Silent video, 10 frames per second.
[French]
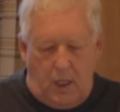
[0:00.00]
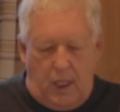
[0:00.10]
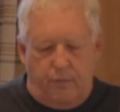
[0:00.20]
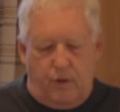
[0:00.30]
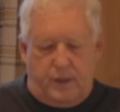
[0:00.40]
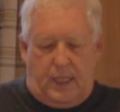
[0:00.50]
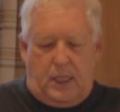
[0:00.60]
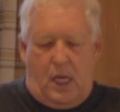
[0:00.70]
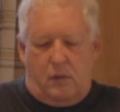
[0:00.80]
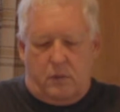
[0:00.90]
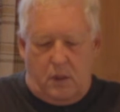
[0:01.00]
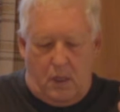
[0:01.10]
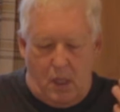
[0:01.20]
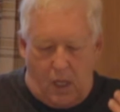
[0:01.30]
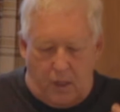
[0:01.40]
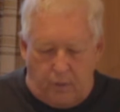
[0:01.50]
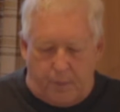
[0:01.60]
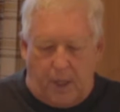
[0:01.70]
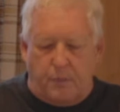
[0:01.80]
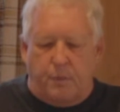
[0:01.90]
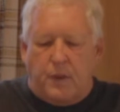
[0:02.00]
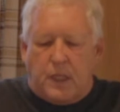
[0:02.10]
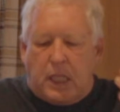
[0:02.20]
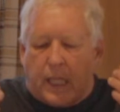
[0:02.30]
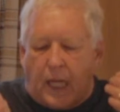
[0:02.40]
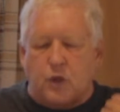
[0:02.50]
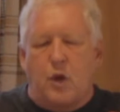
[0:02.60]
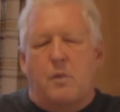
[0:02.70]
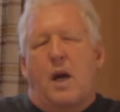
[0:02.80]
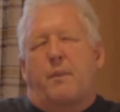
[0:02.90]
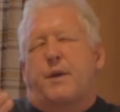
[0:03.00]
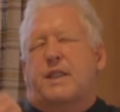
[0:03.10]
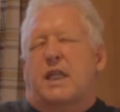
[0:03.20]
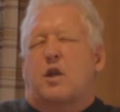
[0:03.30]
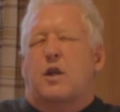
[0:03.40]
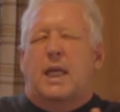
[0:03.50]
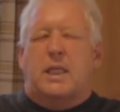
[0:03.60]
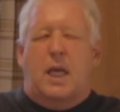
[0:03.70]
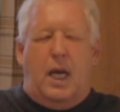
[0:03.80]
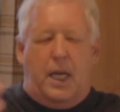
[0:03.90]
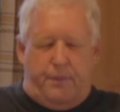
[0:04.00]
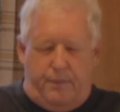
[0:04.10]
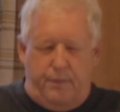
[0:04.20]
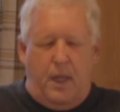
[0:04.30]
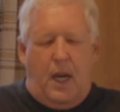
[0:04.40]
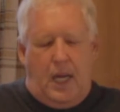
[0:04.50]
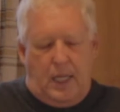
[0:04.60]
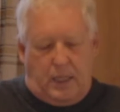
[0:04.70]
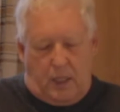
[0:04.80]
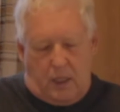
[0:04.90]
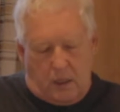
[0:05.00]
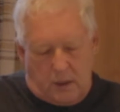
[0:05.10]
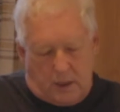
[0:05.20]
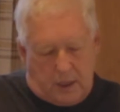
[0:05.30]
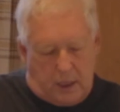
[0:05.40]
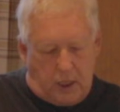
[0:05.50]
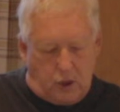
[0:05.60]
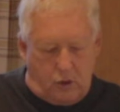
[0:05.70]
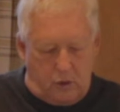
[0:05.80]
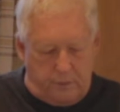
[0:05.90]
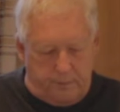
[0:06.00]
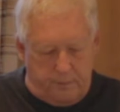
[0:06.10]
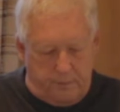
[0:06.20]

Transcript: ils vont s'étendre il va prendre graduellement possession des terres à l'intérieur de cette région-là.